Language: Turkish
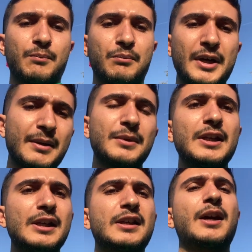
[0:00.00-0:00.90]
Bana bir
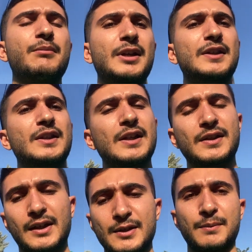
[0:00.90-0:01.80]
iyilik yapmak
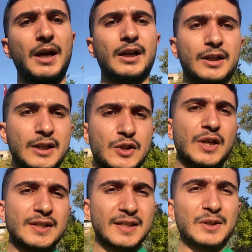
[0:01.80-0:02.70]
isterseniz bir
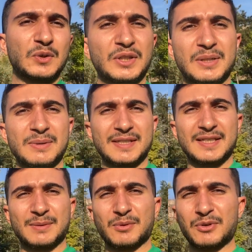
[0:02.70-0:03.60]
arkadaşlarınıza da
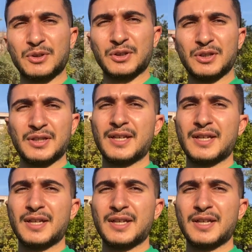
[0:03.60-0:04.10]
gönderebilirsiniz bu videoyu.